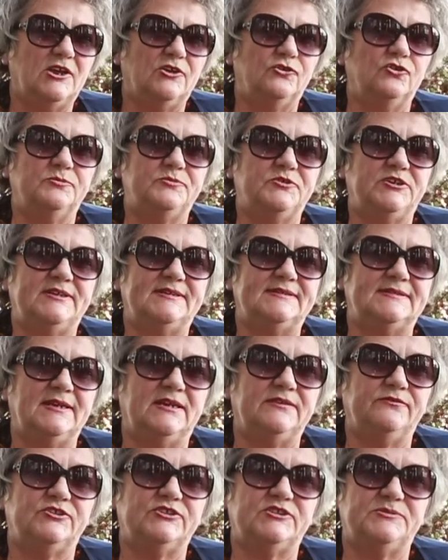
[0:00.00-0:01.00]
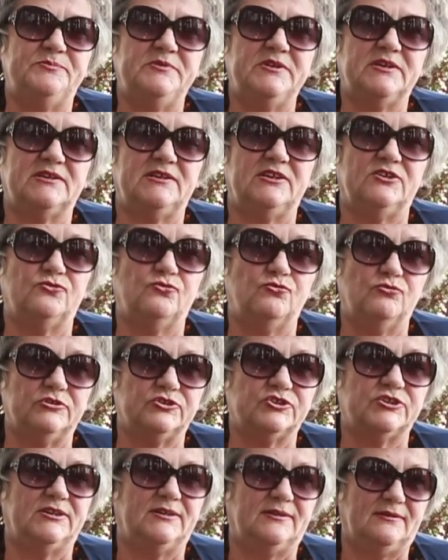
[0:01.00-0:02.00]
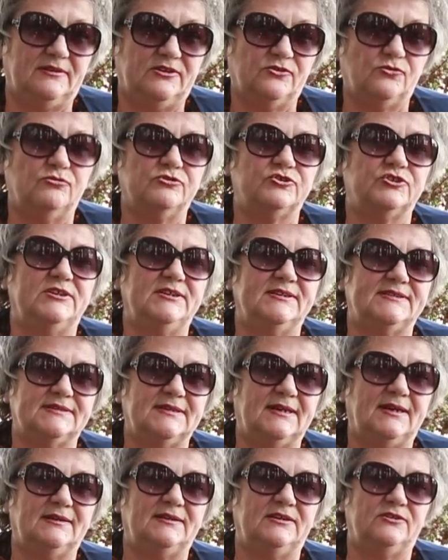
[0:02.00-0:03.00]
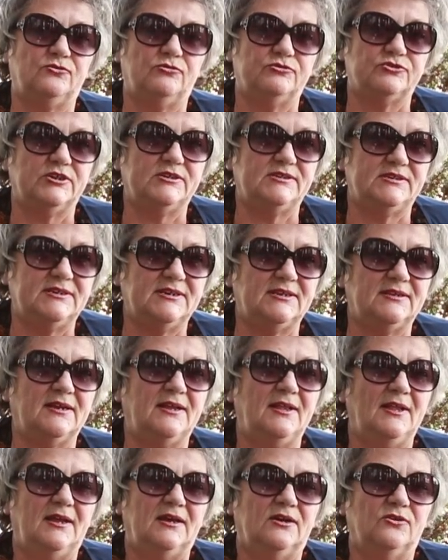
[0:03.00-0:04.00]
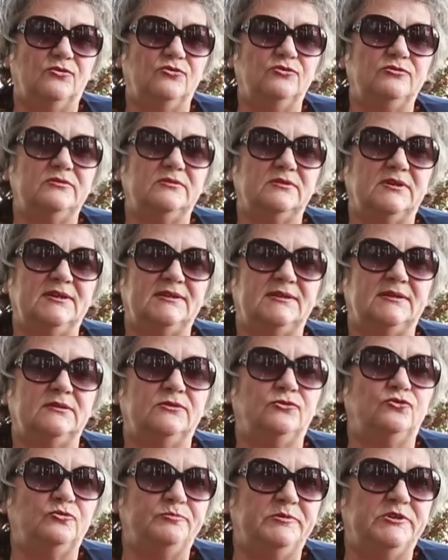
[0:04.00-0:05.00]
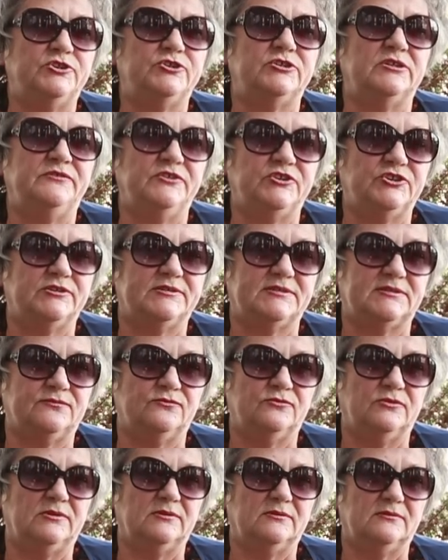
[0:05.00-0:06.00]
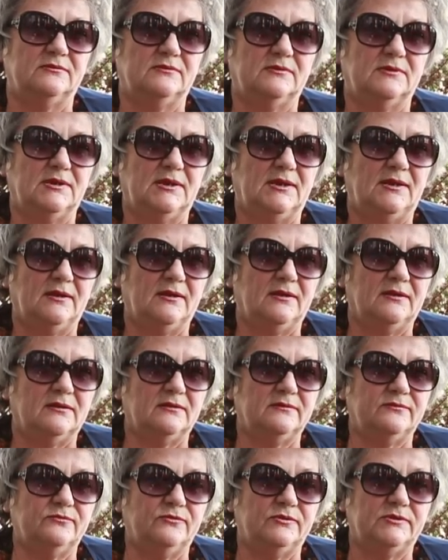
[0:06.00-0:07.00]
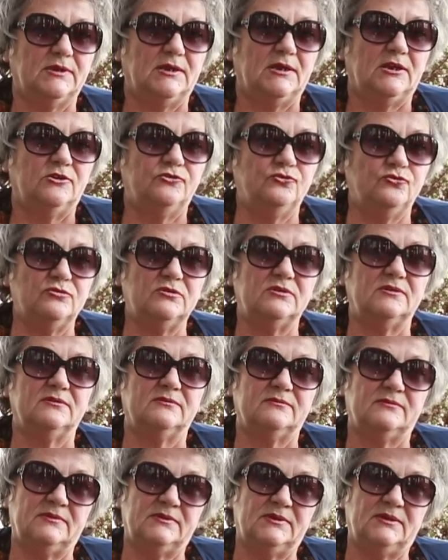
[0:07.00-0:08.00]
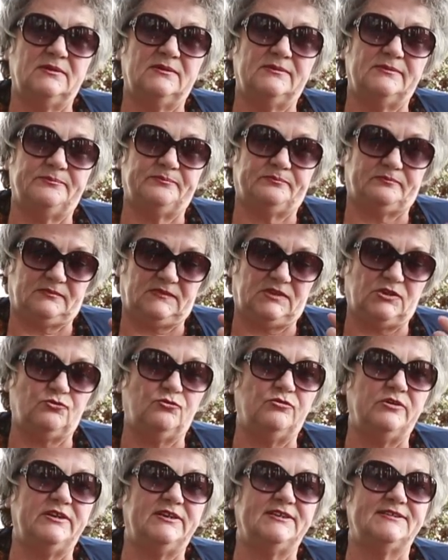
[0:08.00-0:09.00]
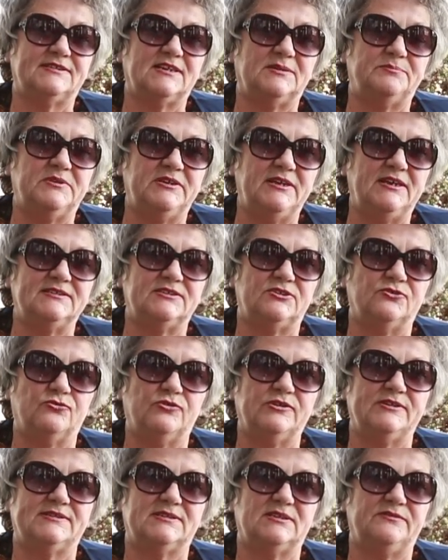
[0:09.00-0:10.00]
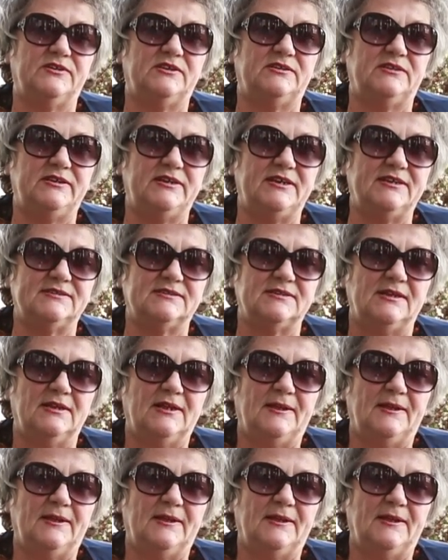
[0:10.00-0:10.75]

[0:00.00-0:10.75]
Но вообще я знаю, вот спирт для кожи, для кожи лица, для кожи тела, он это дубящее вещество. Вот. Но э, такой рецепт есть, такой совет есть.